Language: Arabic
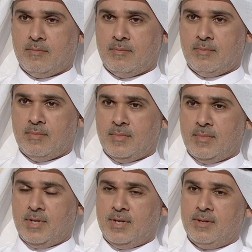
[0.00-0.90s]
الله
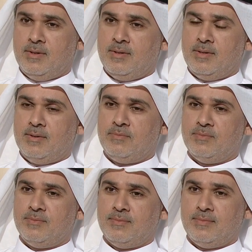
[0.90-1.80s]
بالخير أستاذ إبراهيم
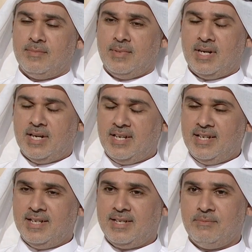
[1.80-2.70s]
وحياك الله معنا الله
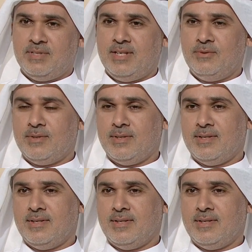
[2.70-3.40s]
يحييك الله يحفظك